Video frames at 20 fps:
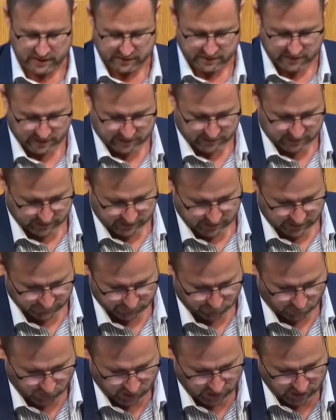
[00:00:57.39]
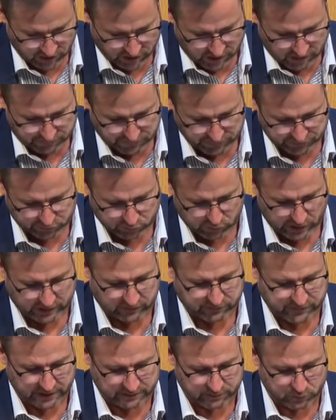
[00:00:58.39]
der dann irgendwo
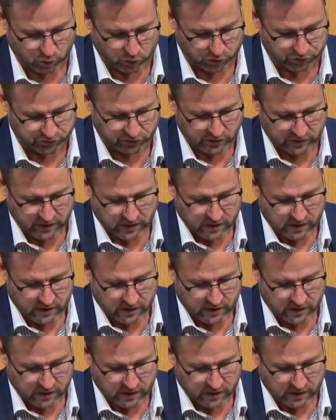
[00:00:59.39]
versorgt werden muss.